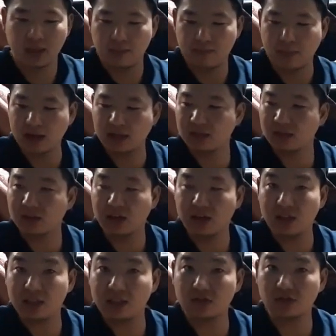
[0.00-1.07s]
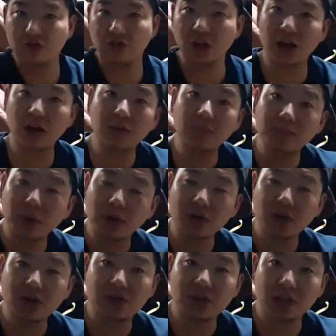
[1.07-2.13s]
매끄럽게 일자로 쫙
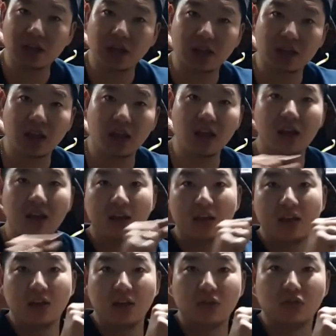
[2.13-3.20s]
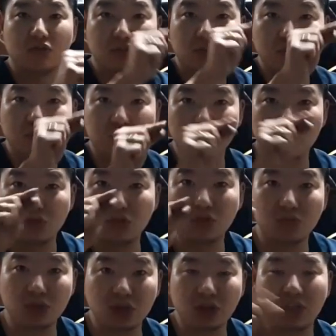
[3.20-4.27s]
뻗어 있어야 되는데
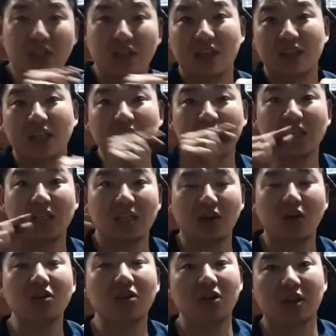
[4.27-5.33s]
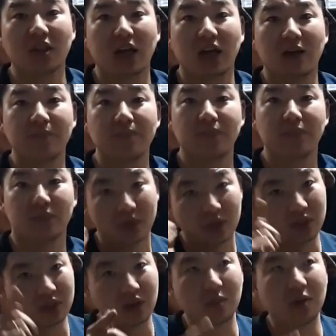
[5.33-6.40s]
울퉁불퉁 이렇게 살짝살짝 꺾여있다,
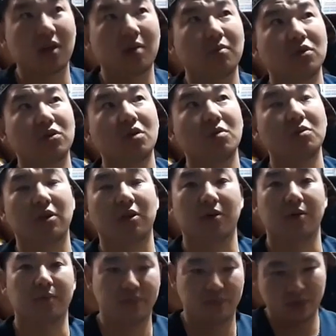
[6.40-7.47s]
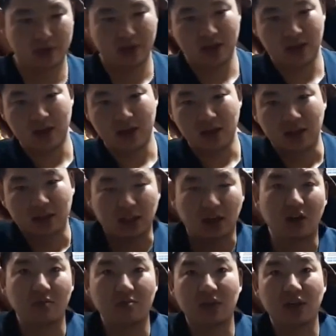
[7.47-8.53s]
그러면 한번 써보세요.
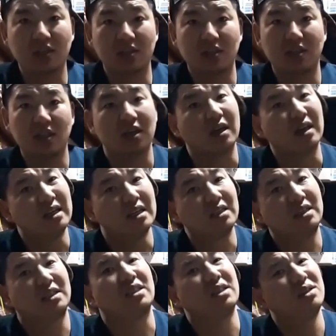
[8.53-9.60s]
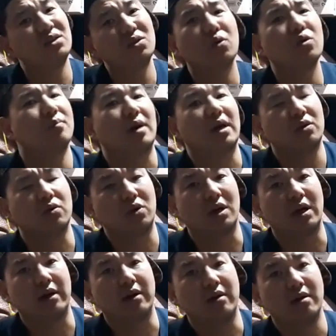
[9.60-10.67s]
작업을 하시는데 진동이 많이
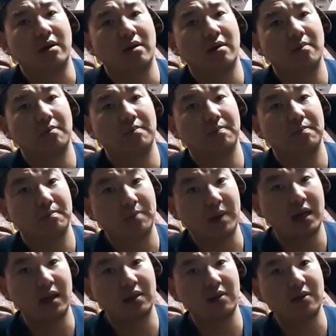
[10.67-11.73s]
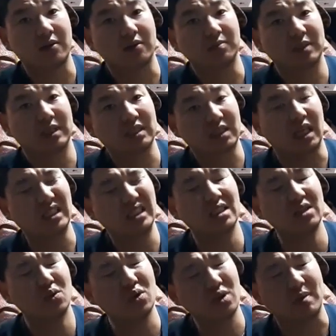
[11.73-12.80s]
올라요. 팔에서 그
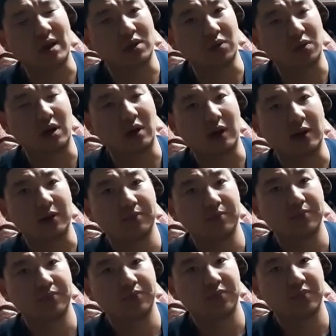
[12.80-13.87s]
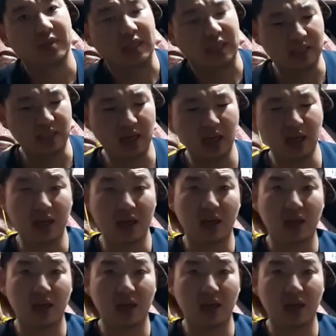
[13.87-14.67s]
잔진동이 많이 올라와. 그게